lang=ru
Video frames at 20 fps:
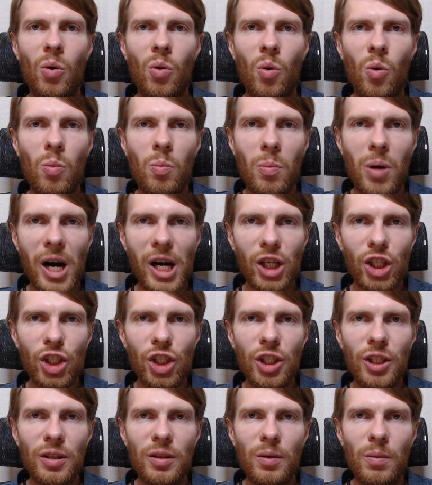у
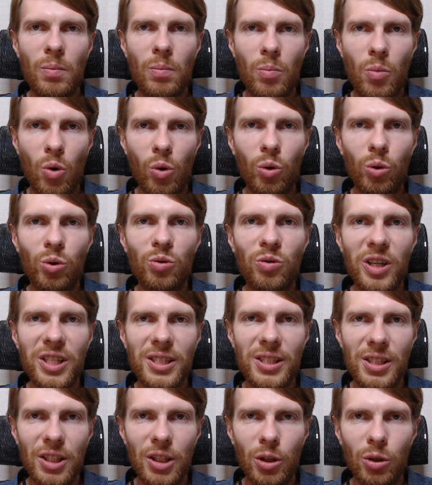Маши могут
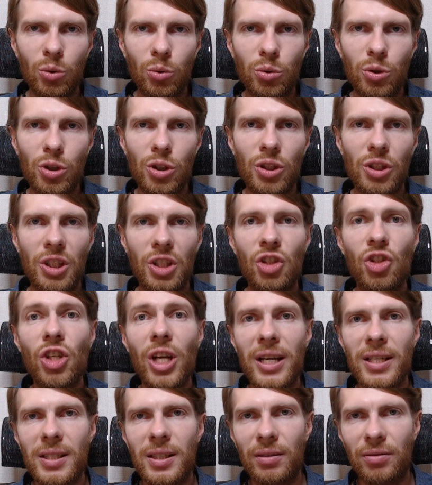возникнуть и
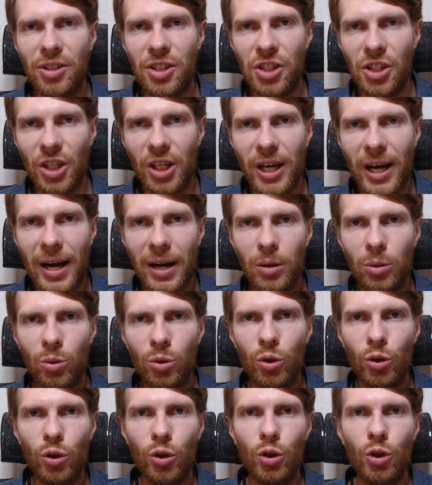часто
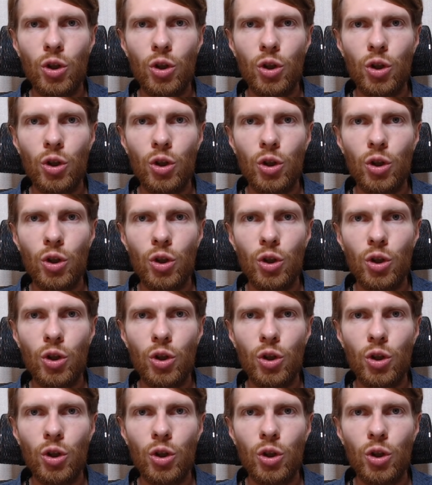возникают